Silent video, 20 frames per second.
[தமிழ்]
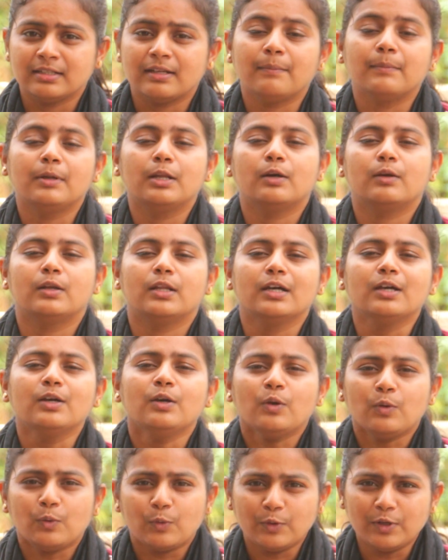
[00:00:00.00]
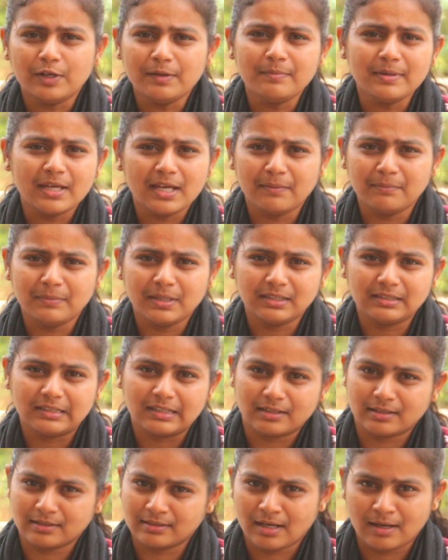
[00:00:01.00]
நம்மளோட உரிமையை
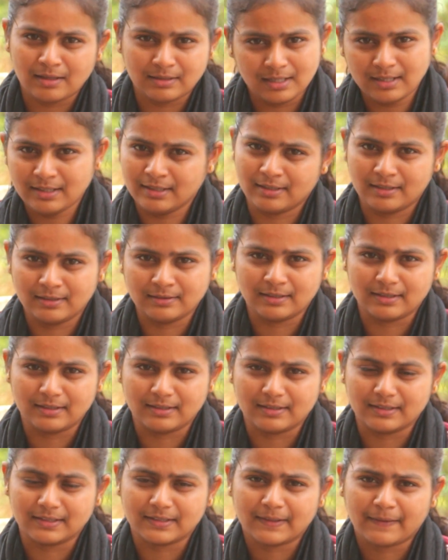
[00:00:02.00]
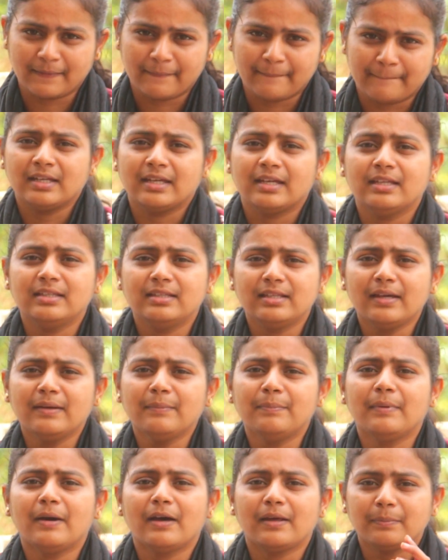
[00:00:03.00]
மீட்கிறதா தான் இருந்திருக்கு இதே
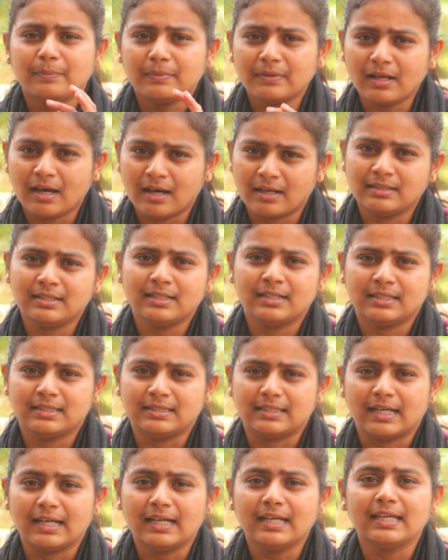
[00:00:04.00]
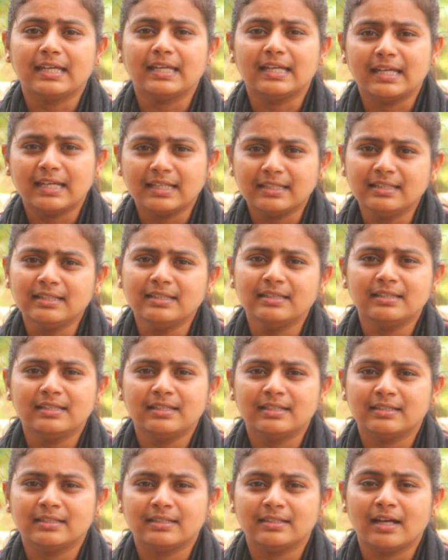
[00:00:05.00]
பார்ப்பன ஆதிக்கத்தை
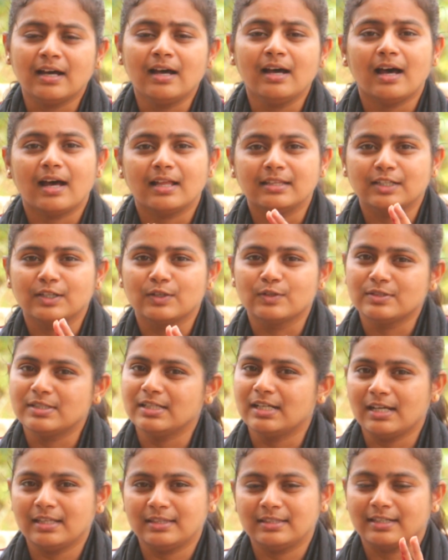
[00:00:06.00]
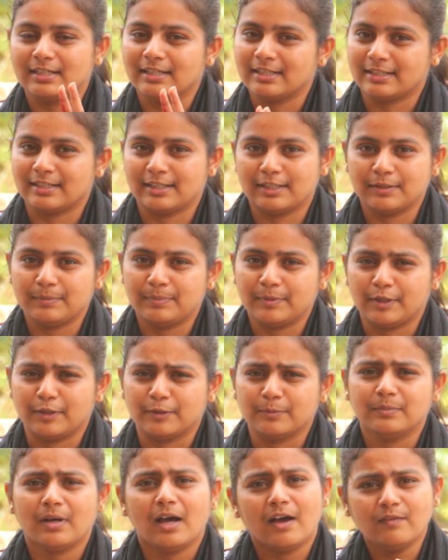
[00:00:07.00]
எதிர்த்தது தான் அந்த குஜராத்திகள் ரெண்டு
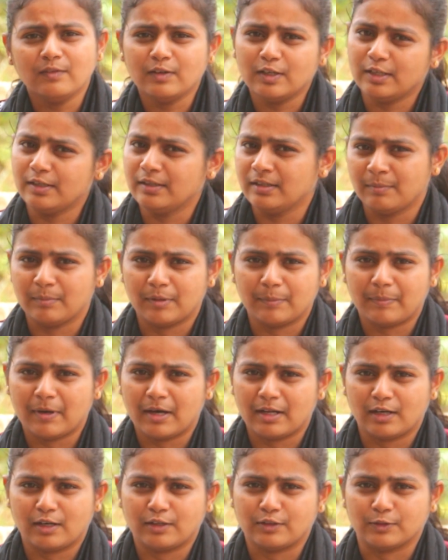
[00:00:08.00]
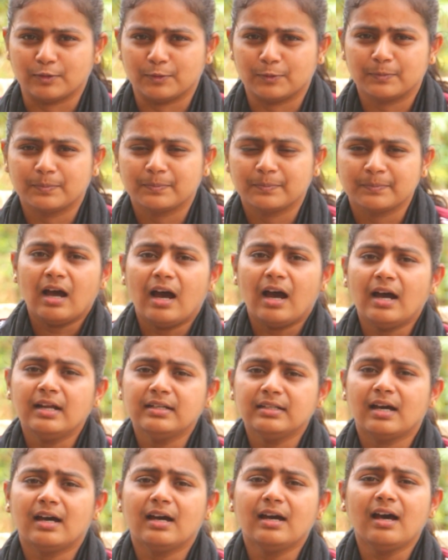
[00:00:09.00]
பேரும் அவங்களையும் நம்ம பாராட்டணும்
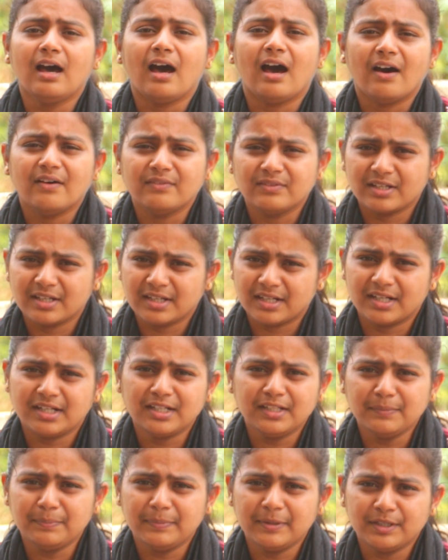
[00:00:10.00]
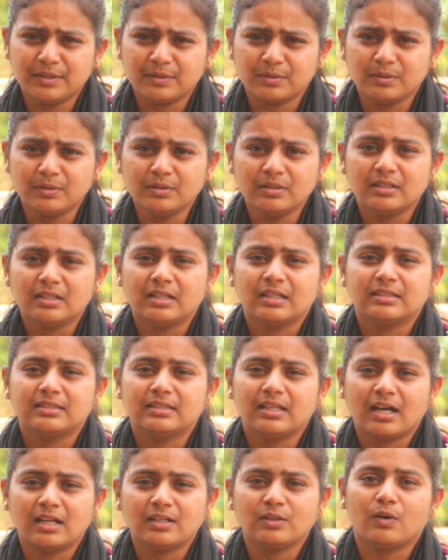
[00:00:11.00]
ஆனால் அவங்க ரெண்டு பேரும்
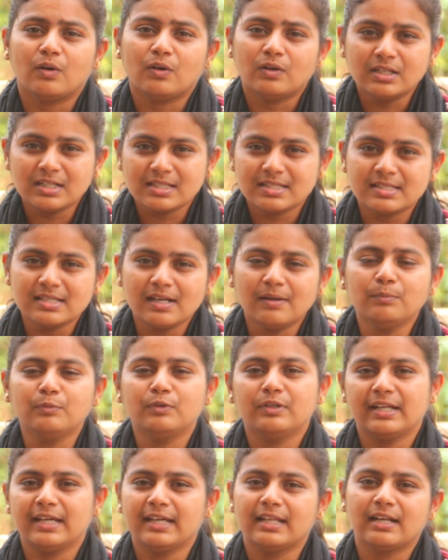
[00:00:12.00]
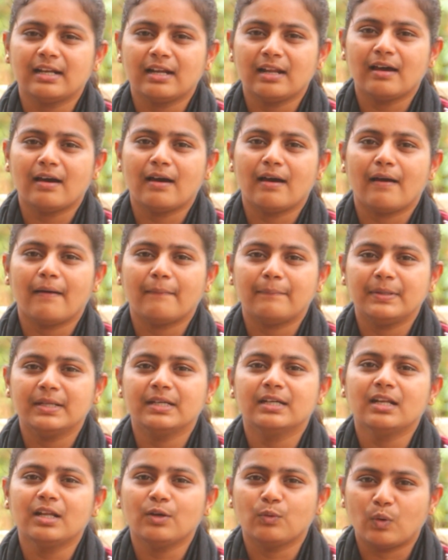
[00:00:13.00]
தான் உழைச்சா முன்னேறலாம்
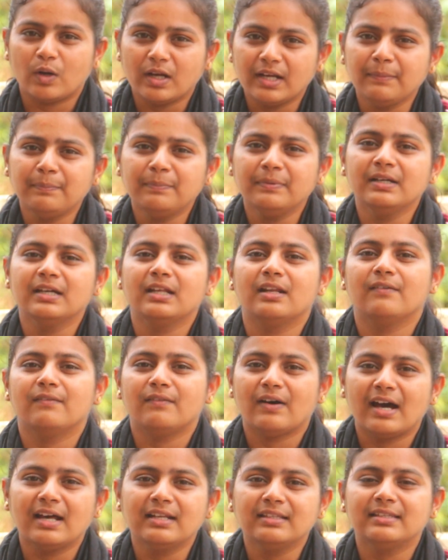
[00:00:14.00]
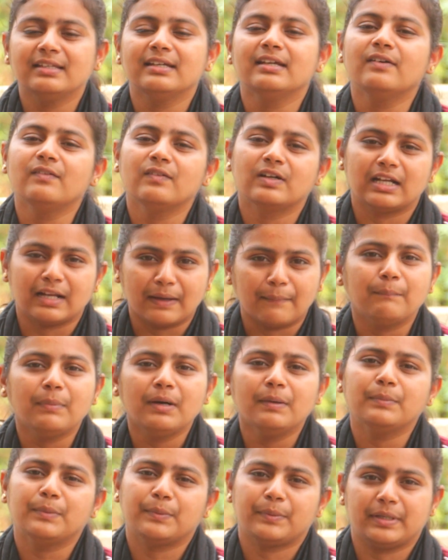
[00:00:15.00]
அப்படிங்கிற உழைப்புங்கிற வார்த்தையை அவங்க
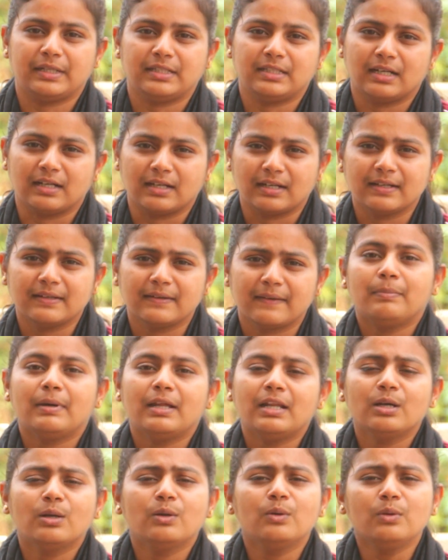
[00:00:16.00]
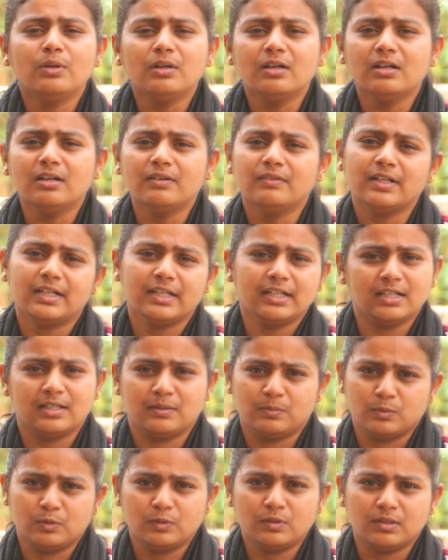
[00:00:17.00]
நம்பாமல் போயிட்டாங்க பல குறுக்கு
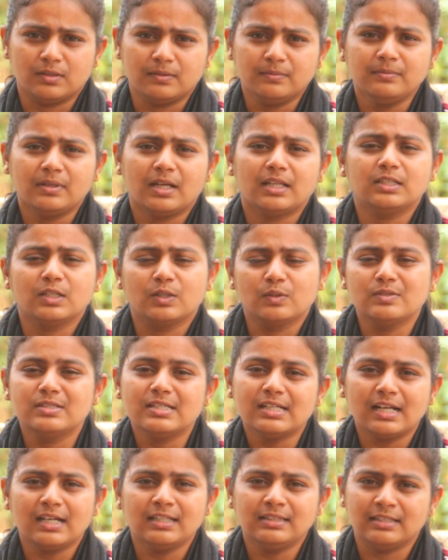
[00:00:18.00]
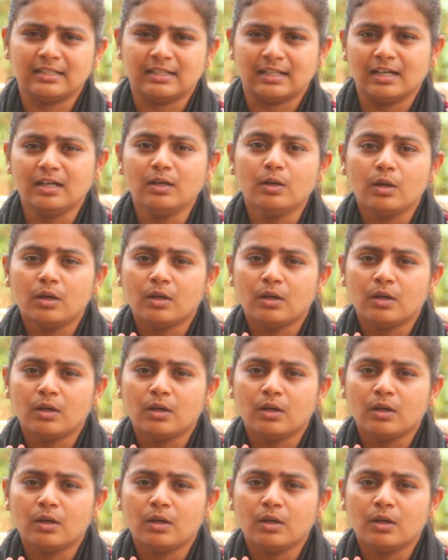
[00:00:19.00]
வழிகள் மூலம் அந்த குஜராத்தியில்